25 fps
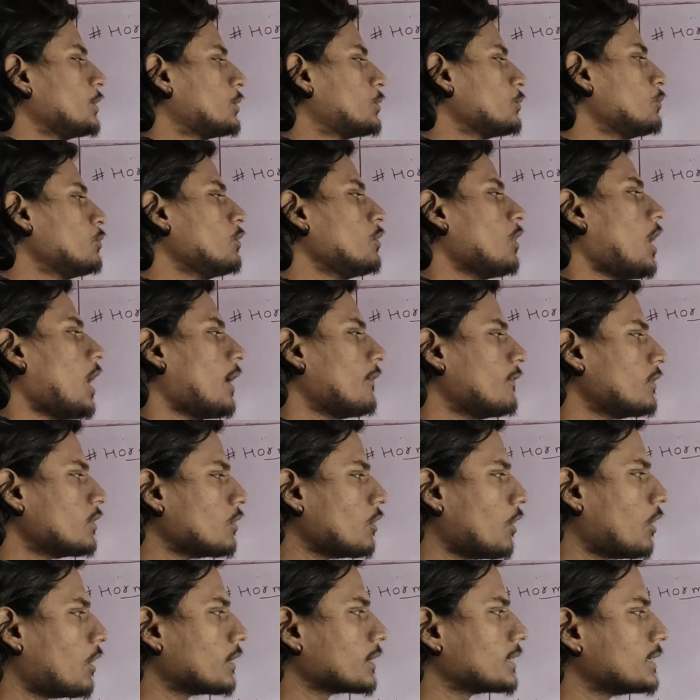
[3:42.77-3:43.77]
टू आवर
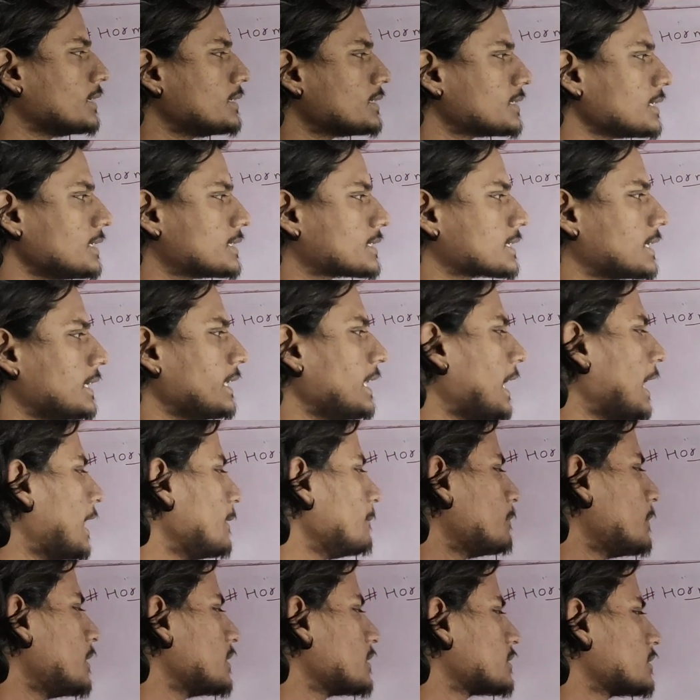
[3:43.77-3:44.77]
ऑर्गन स्किन
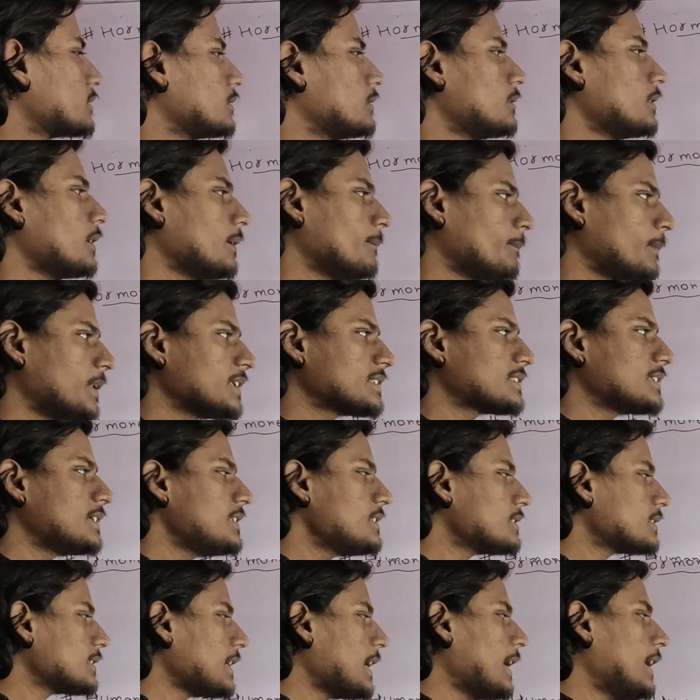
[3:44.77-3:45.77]
एंड
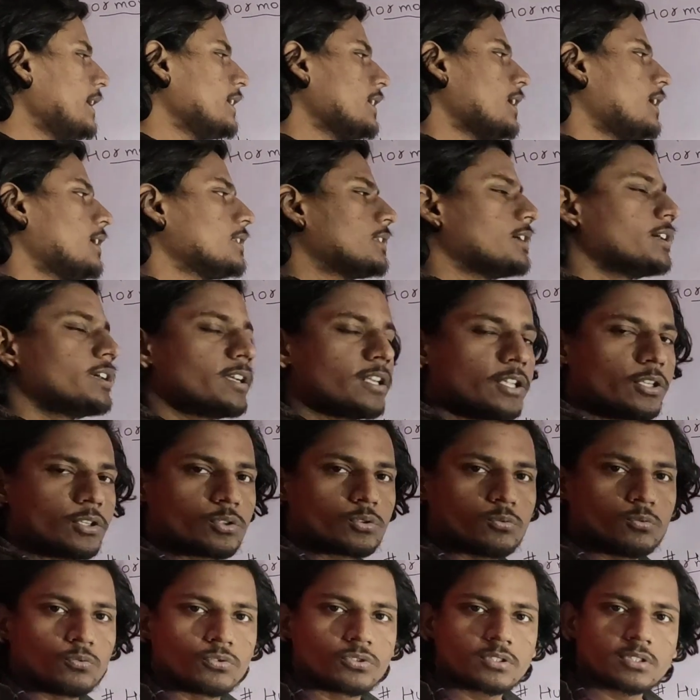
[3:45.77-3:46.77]
मसल्स एंड अदर
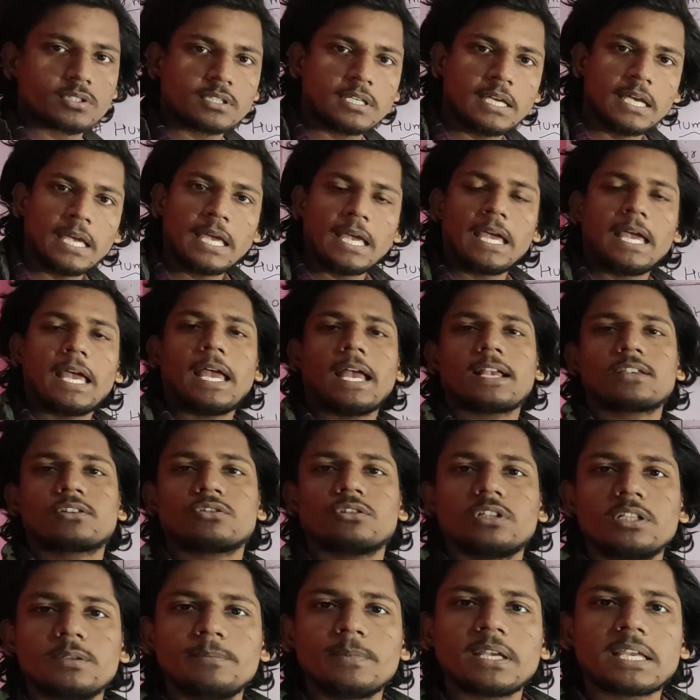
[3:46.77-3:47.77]
टिश्यूज
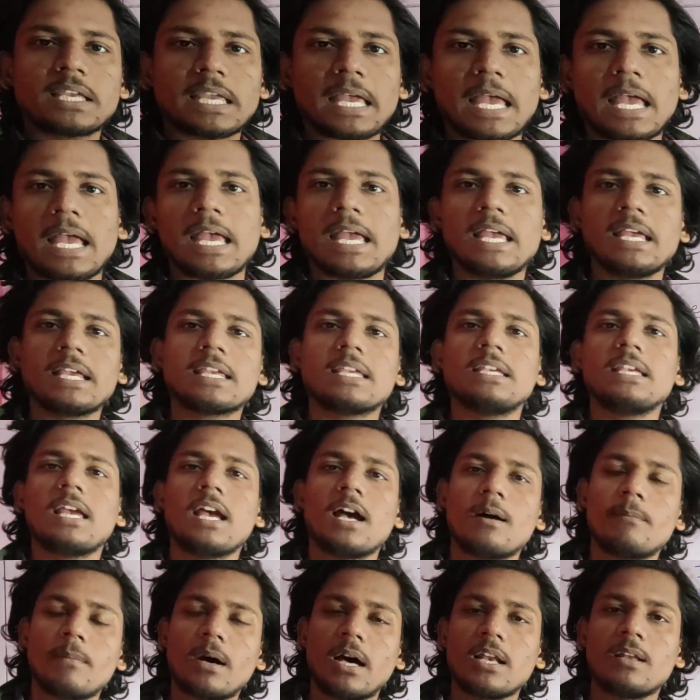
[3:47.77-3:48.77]
एक्चुअली में क्या है कि ये
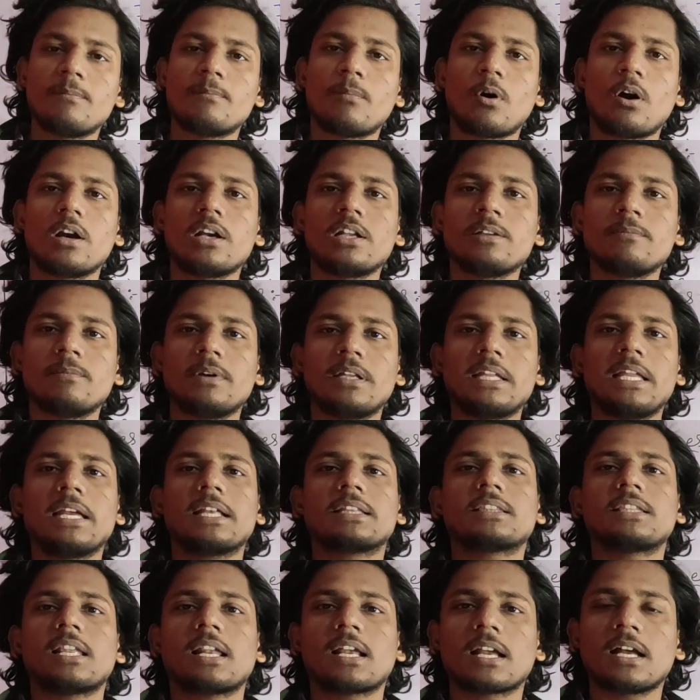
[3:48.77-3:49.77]
हमारे बॉडी में ना
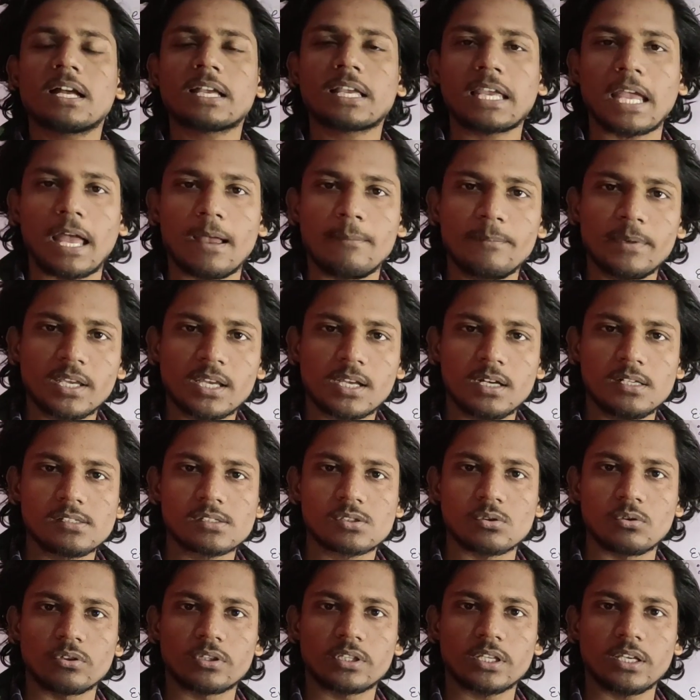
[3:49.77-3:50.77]
एक तरह का
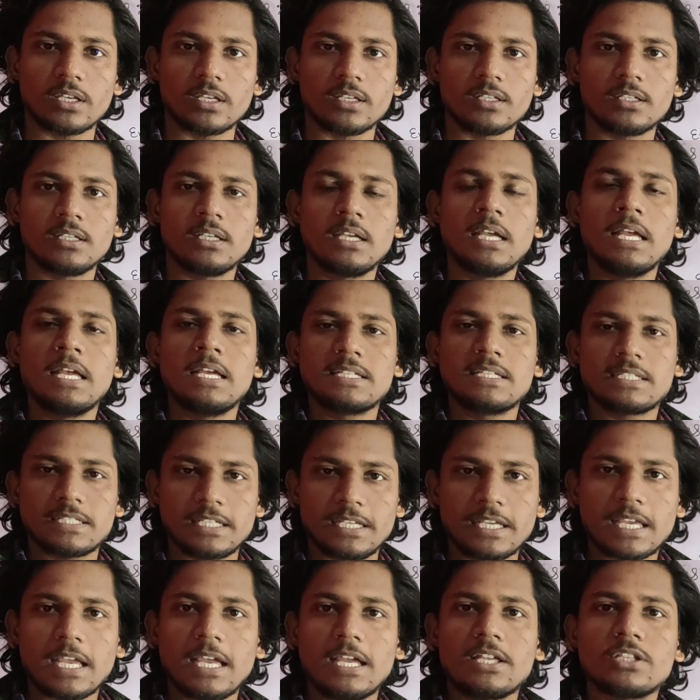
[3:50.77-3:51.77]
केमिकल्स होते हैं
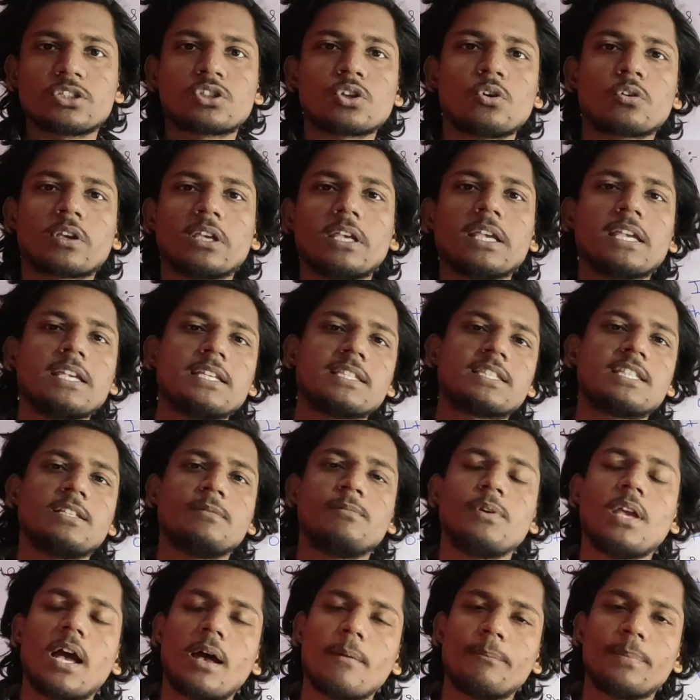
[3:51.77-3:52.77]
ठीक है जो कि किसी
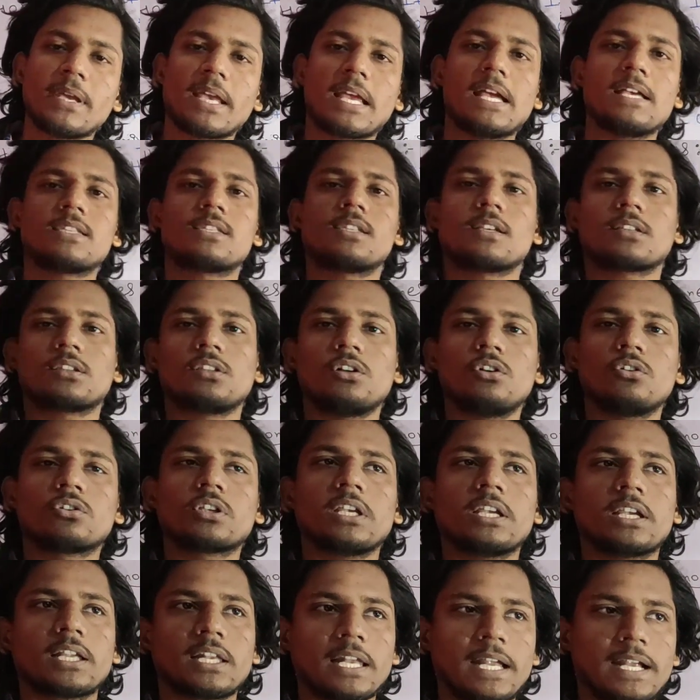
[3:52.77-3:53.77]
भी आप पे कह सकता हूं
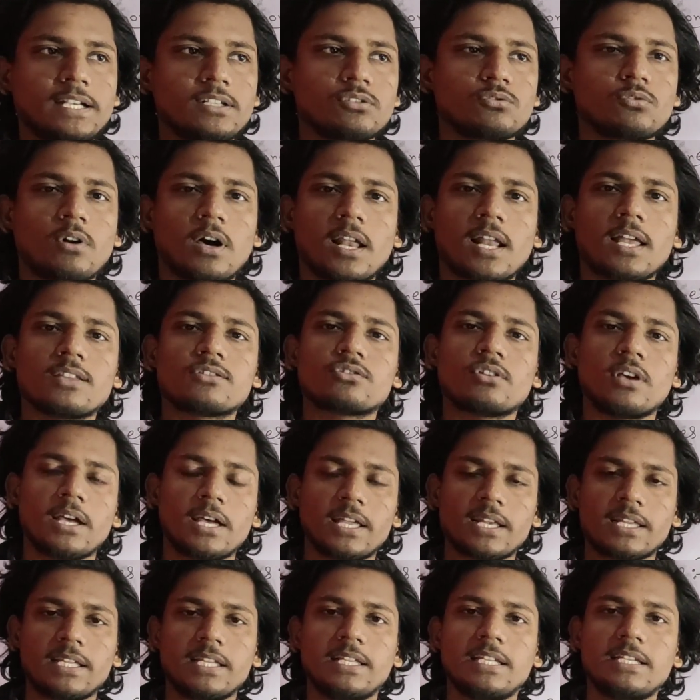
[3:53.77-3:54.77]
कि ग्लैंड द्वारा जो
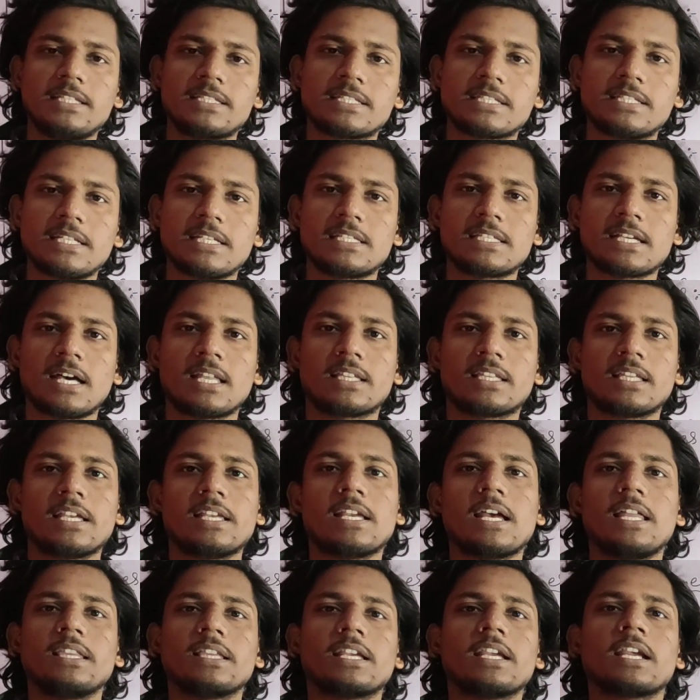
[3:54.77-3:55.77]
है रिलीज किए जाते हैं
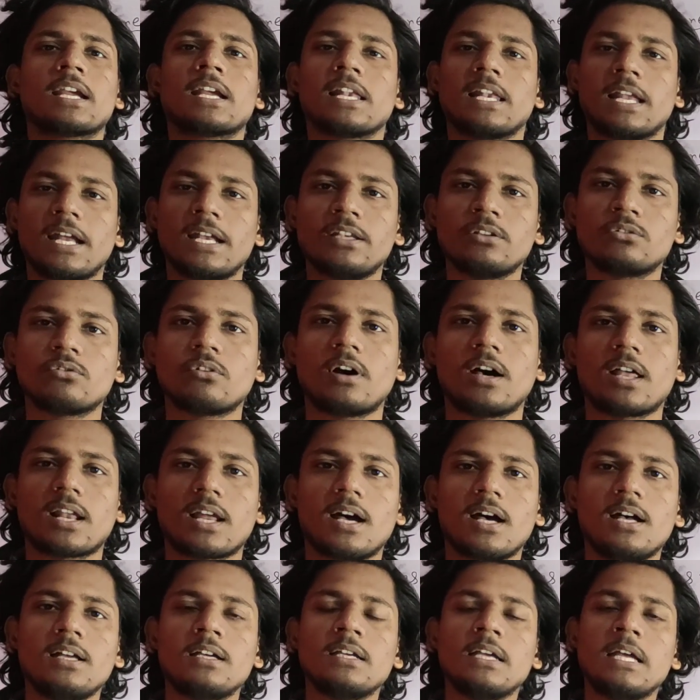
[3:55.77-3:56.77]
यानी कि ग्लैंड
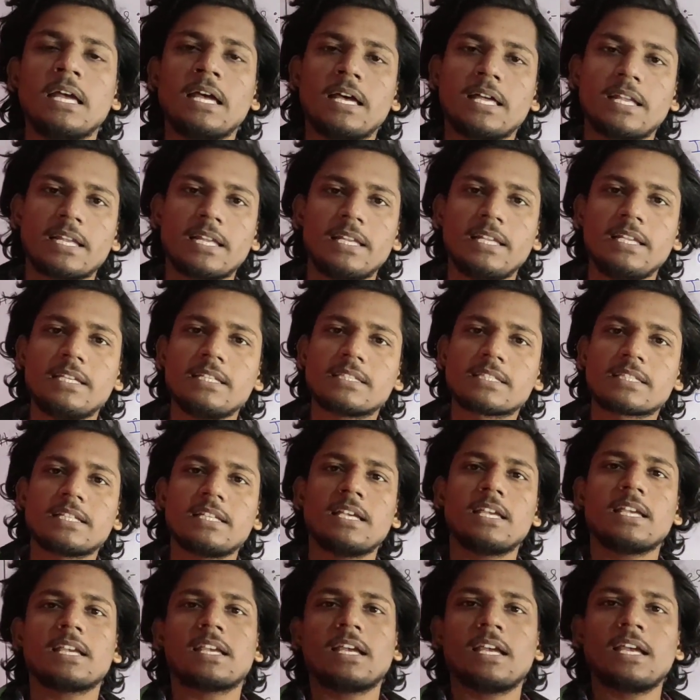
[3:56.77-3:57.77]
द्वारा रिलीज
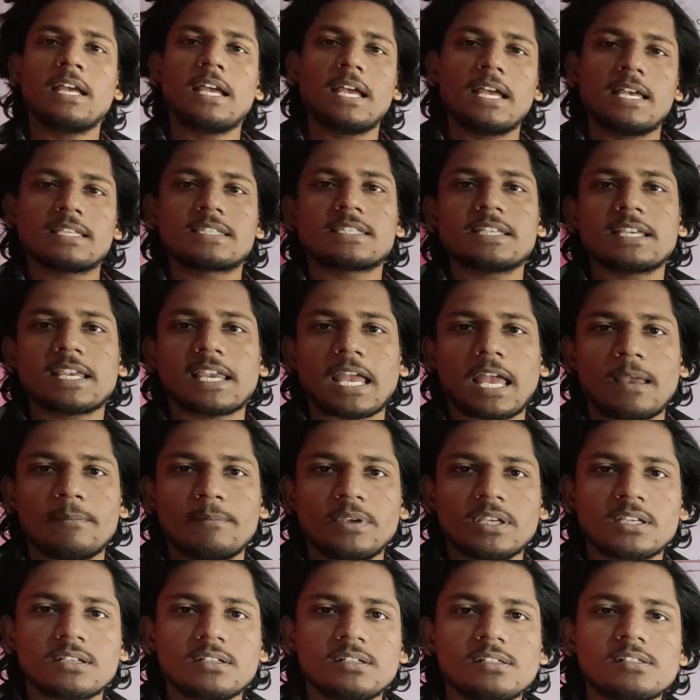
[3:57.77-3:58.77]
किए गए ऐसे
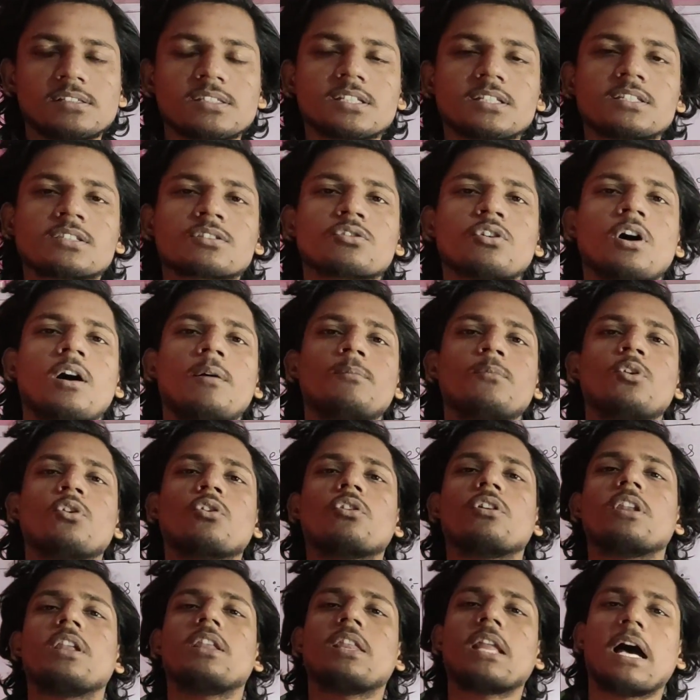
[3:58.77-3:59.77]
केमिकल्स जिनको हम
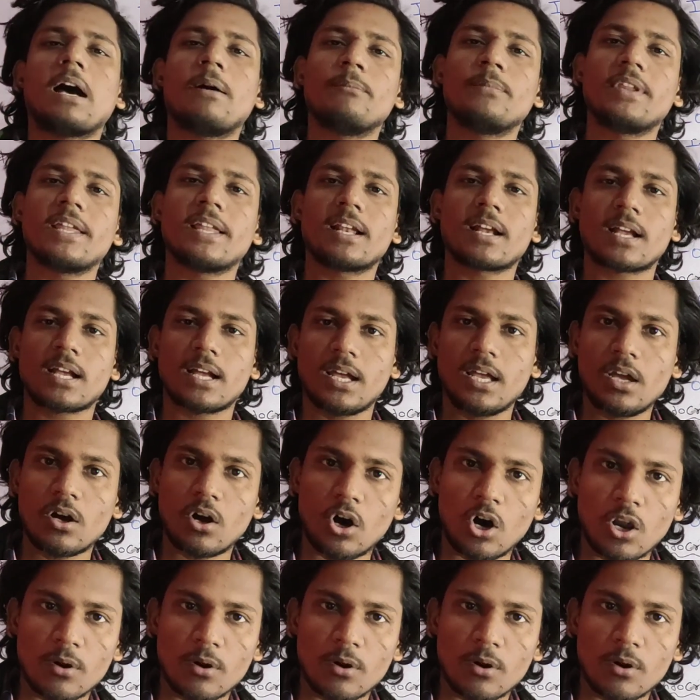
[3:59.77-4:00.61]
लोगों ने नाम दे रखा है